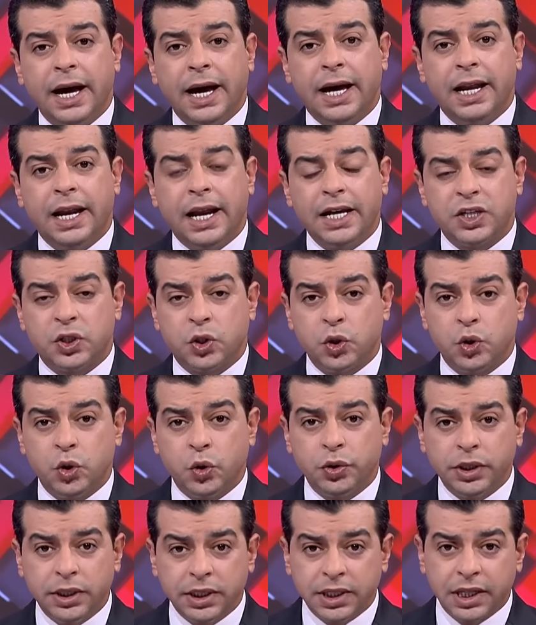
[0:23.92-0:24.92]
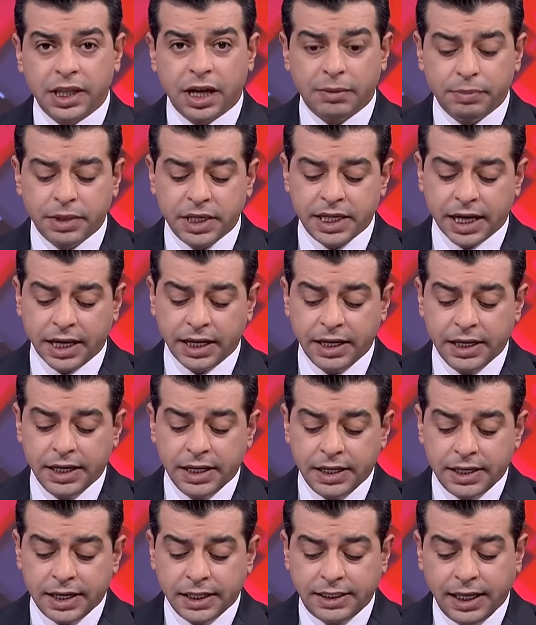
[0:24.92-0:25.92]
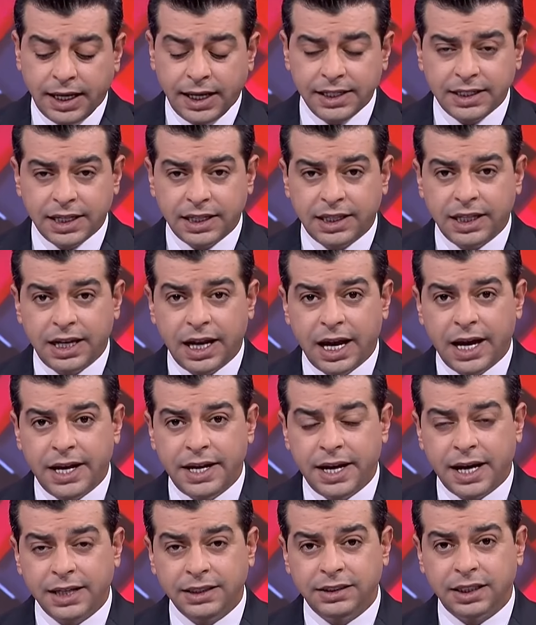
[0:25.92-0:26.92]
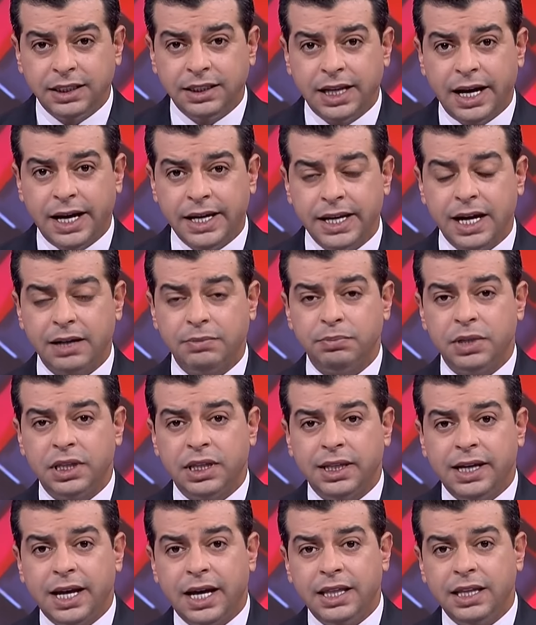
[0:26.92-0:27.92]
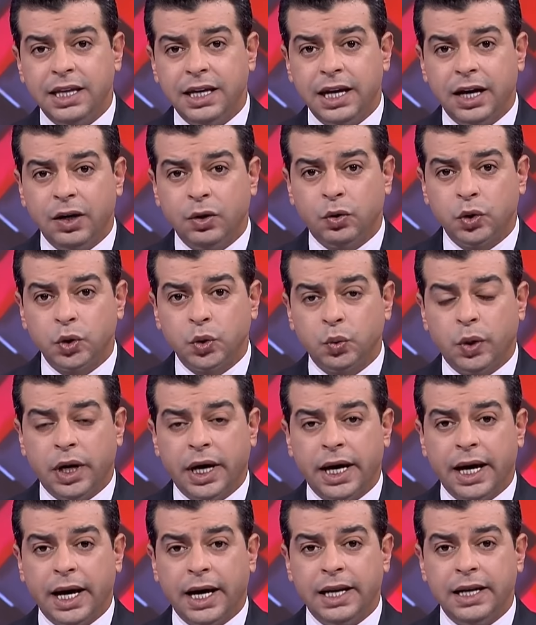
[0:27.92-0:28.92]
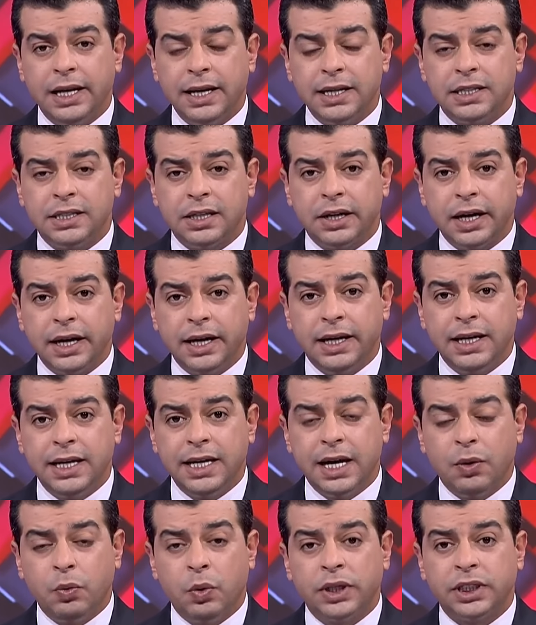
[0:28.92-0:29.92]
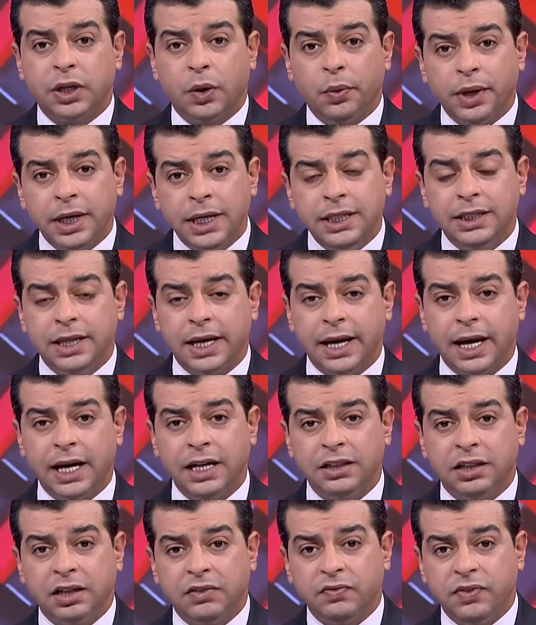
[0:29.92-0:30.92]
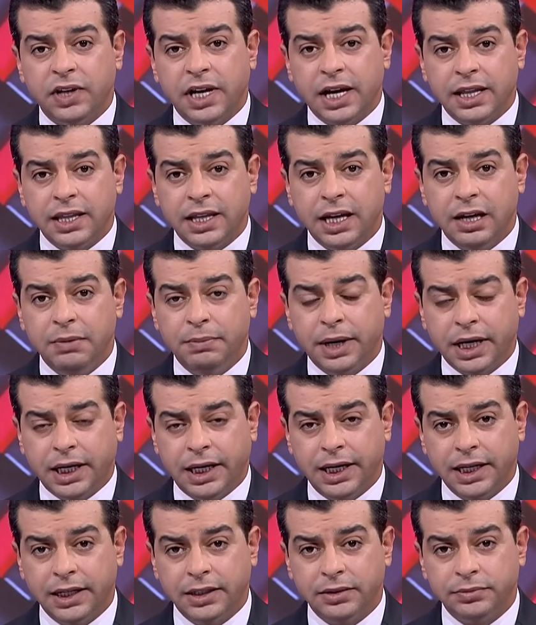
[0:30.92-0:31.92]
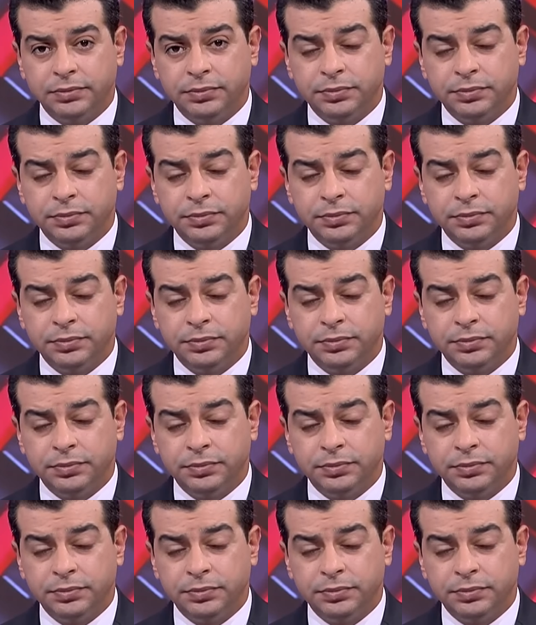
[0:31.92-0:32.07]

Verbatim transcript: السجون النظامية نتحدث الآن عن تداعيات مثل هذه الخطوة الإسرائيلية وتوقيتها أيضا في هذه المرحلة